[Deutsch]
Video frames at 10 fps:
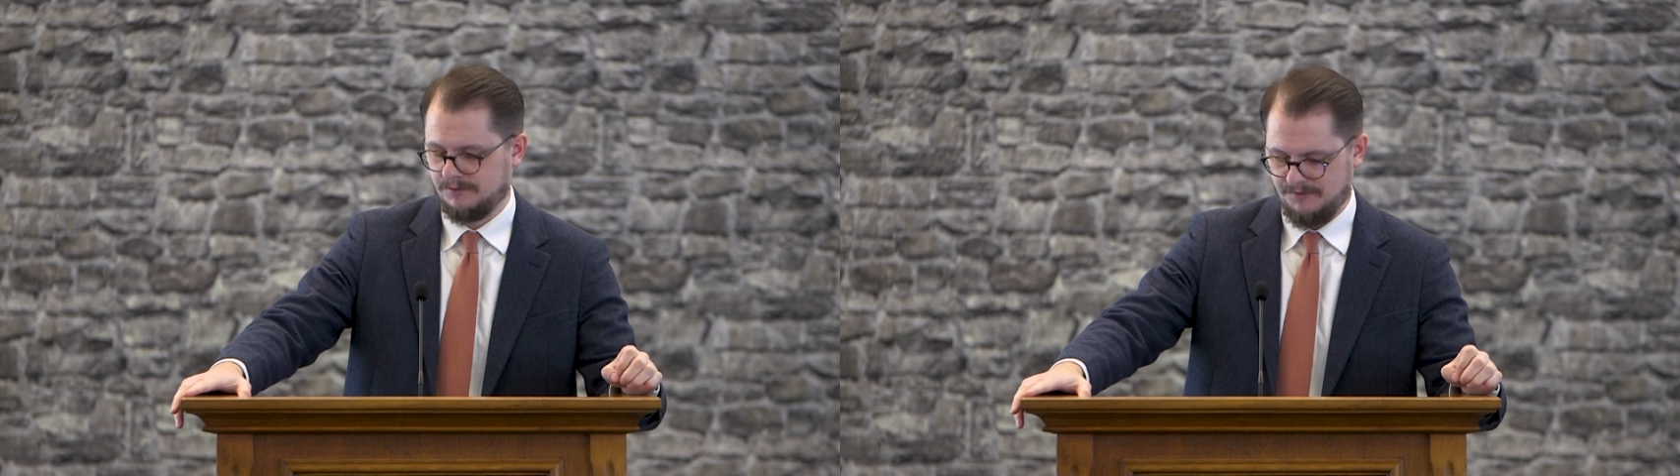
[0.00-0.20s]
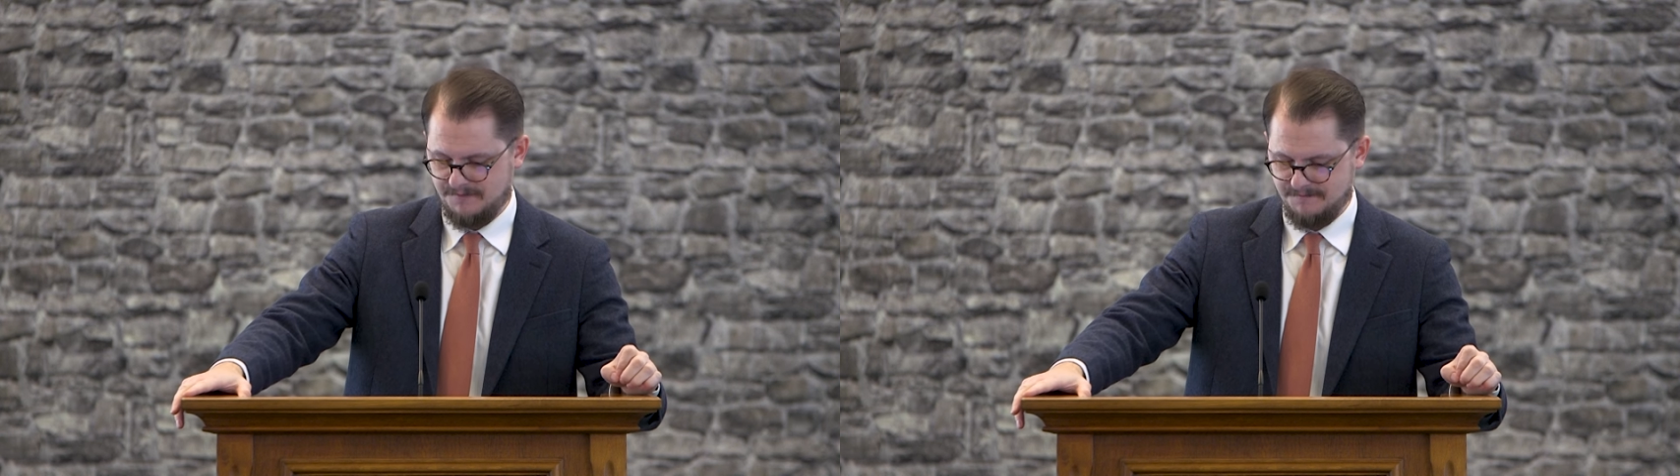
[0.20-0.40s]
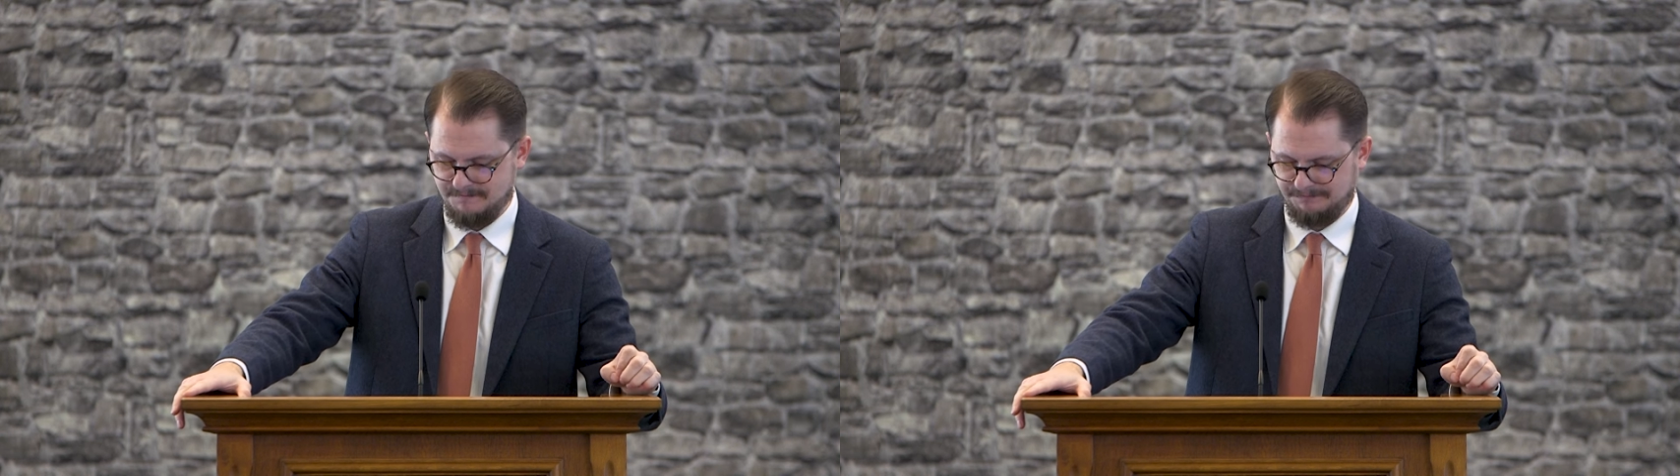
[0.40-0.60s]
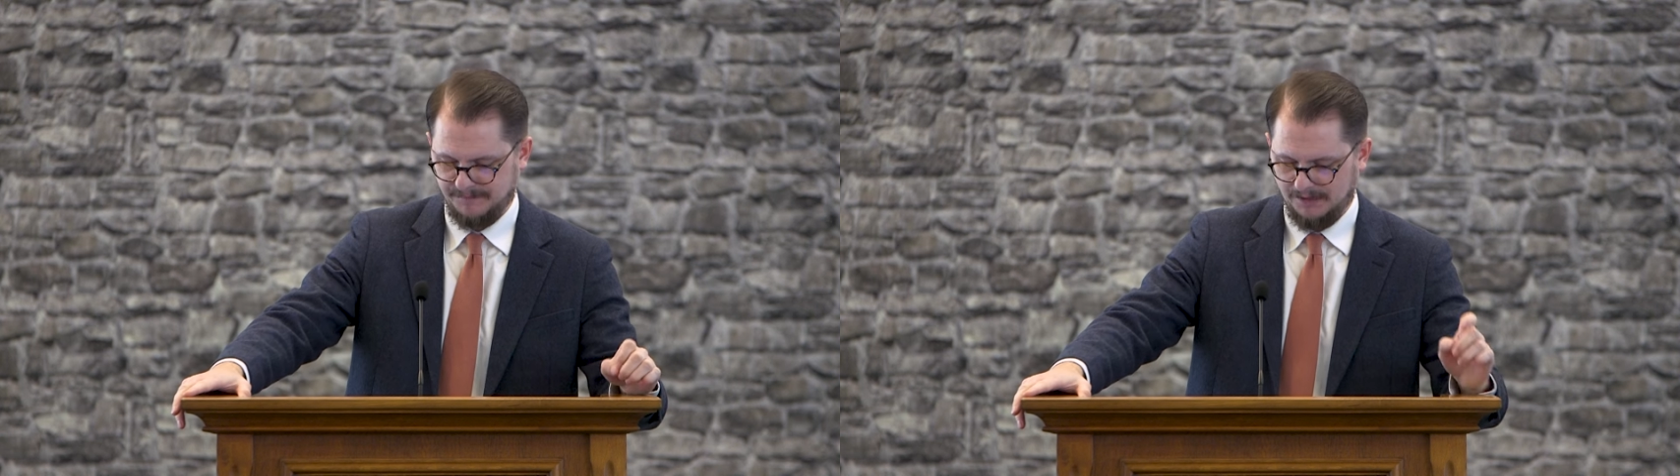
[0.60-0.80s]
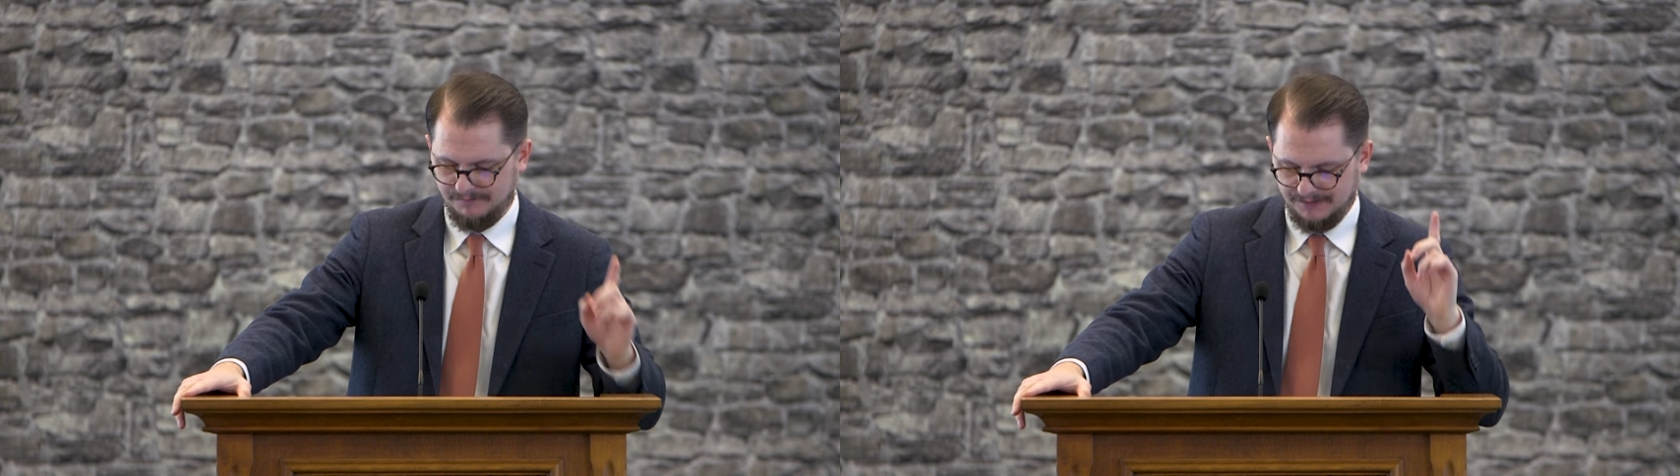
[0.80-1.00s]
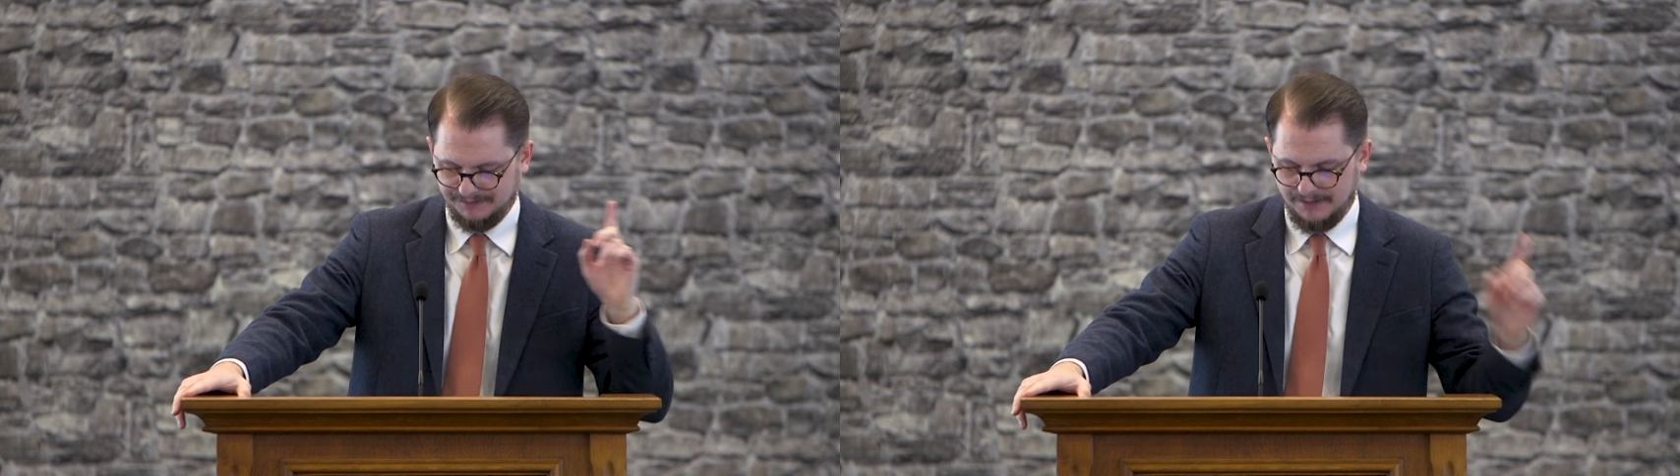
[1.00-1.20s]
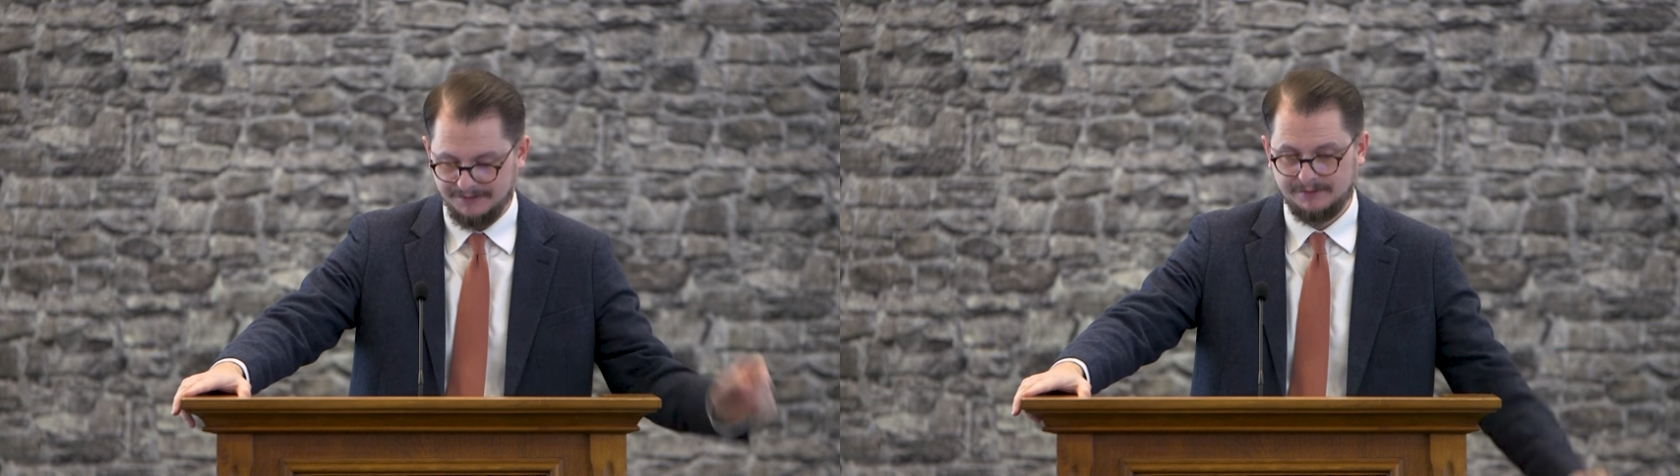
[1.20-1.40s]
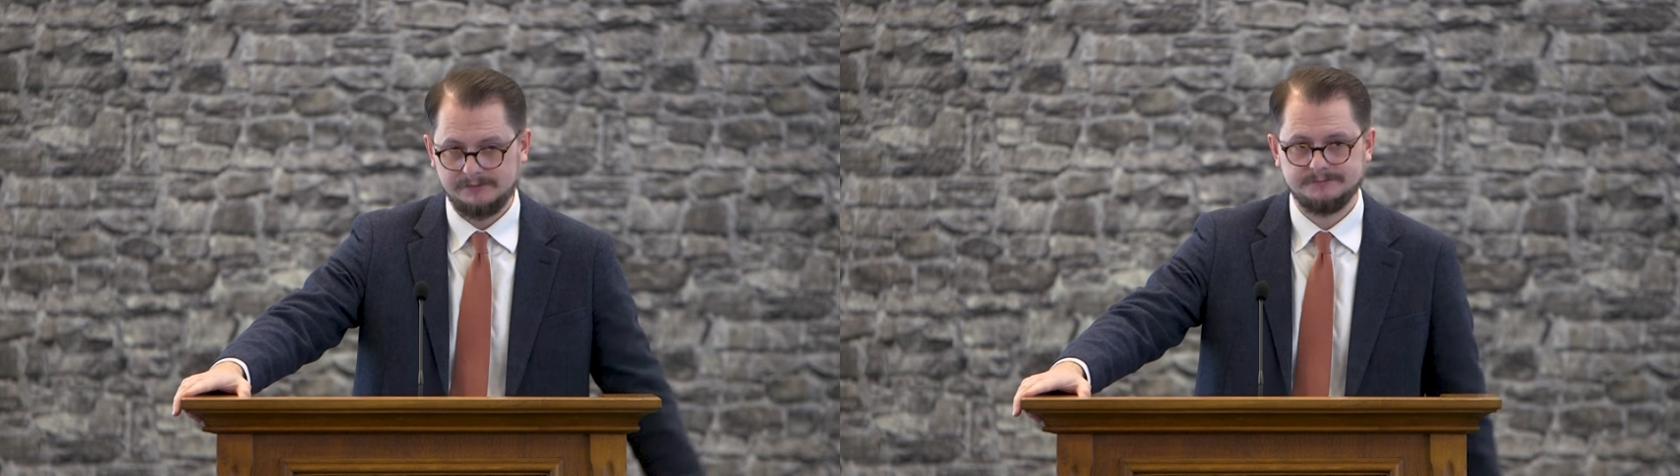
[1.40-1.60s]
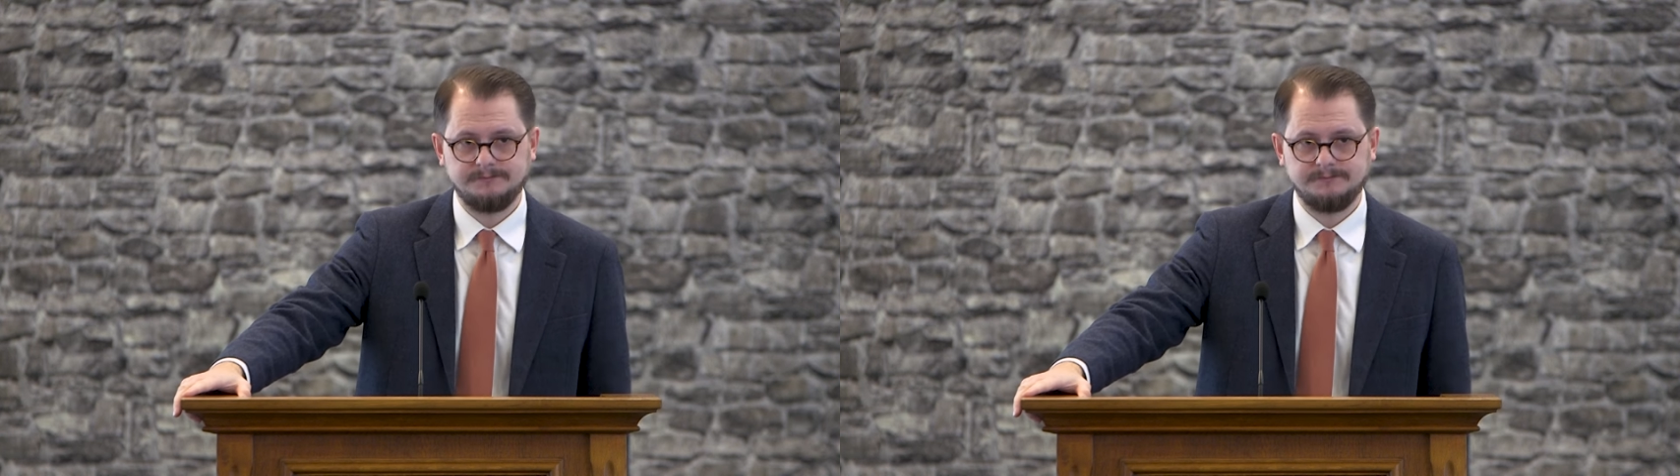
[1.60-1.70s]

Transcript: können. Vers 1.